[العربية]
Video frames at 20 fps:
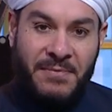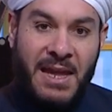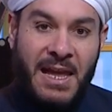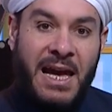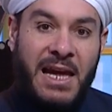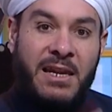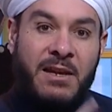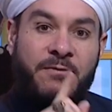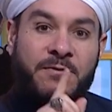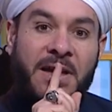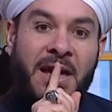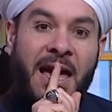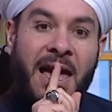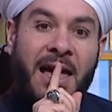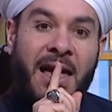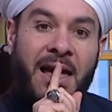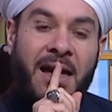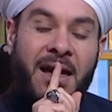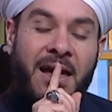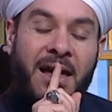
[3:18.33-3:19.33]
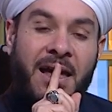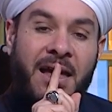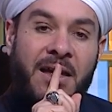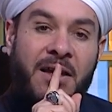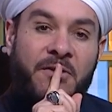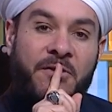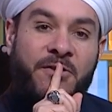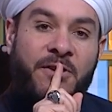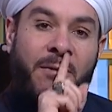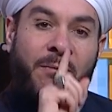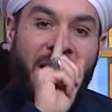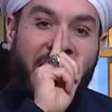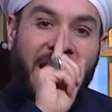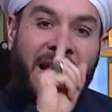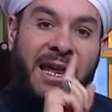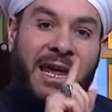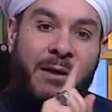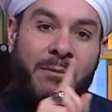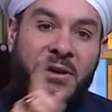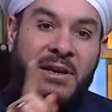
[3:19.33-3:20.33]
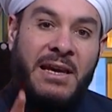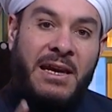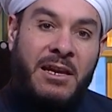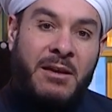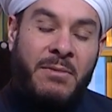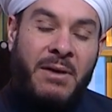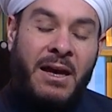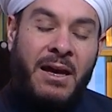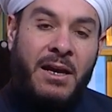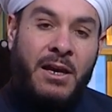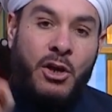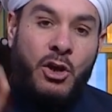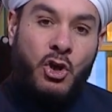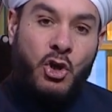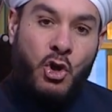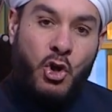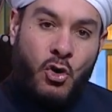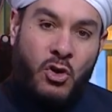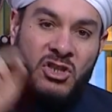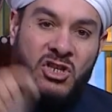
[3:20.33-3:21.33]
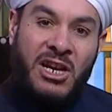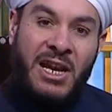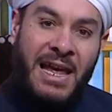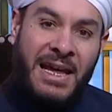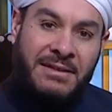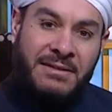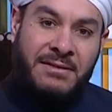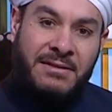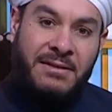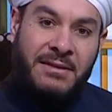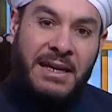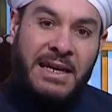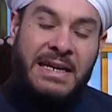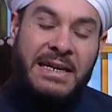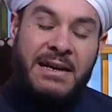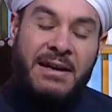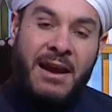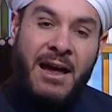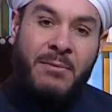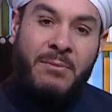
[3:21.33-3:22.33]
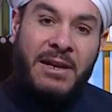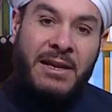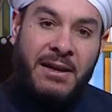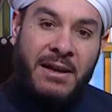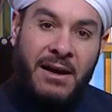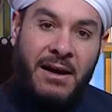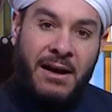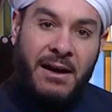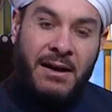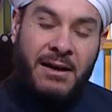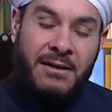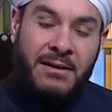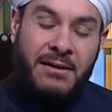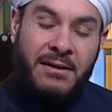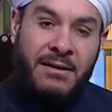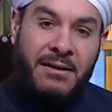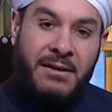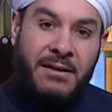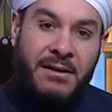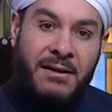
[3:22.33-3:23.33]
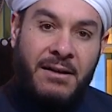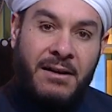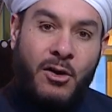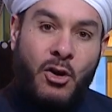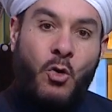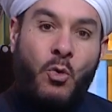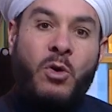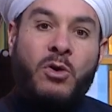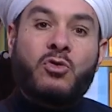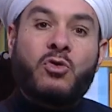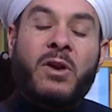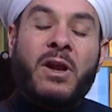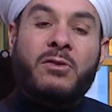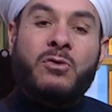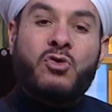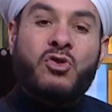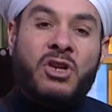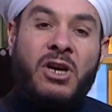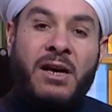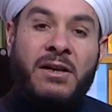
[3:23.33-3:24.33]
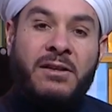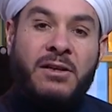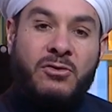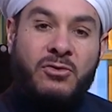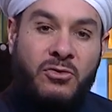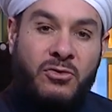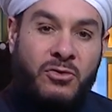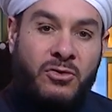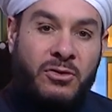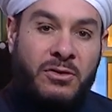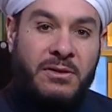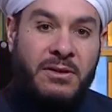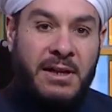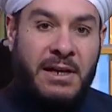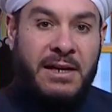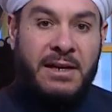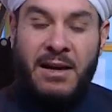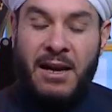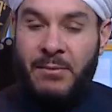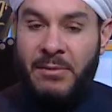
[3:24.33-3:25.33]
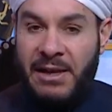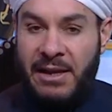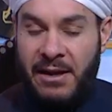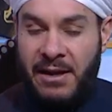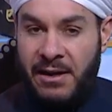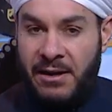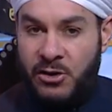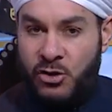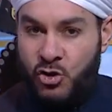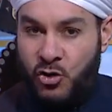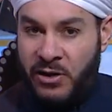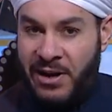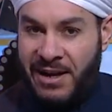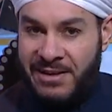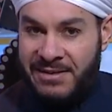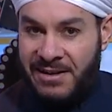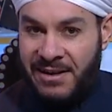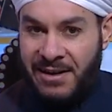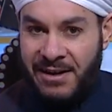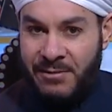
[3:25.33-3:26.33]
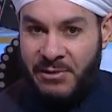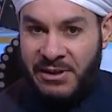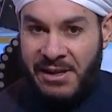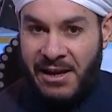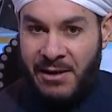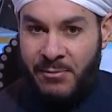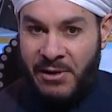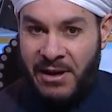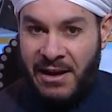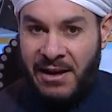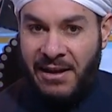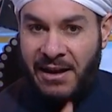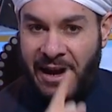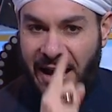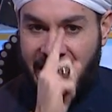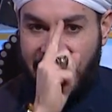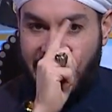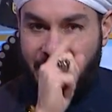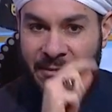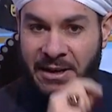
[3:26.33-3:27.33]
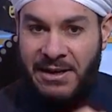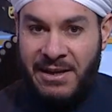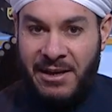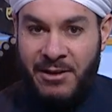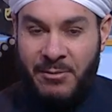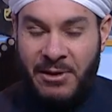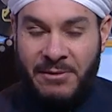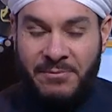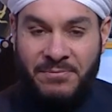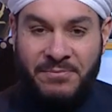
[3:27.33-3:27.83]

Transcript: اللي يفتح فما عليها بكلمة يجلد إكراما لها وترد شهادته إكراما لها شلون حصل على هاي المرأة حتى من الكلمة